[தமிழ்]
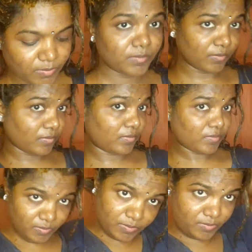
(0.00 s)

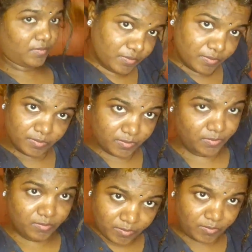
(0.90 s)
கலந்துக்கிட்டோம் ஒரே
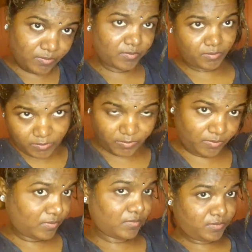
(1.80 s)
டைம்லேயே தனித்தனியாக
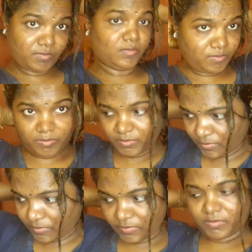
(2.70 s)
பேக் போடாமல்
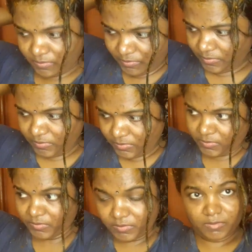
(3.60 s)
கலந்துக்கலான்னு அது
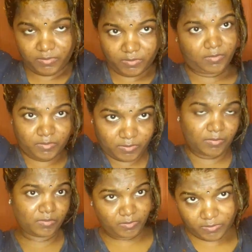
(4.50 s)
கூட வெந்தயம்
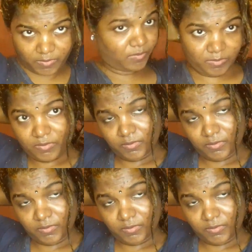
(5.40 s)
தேன்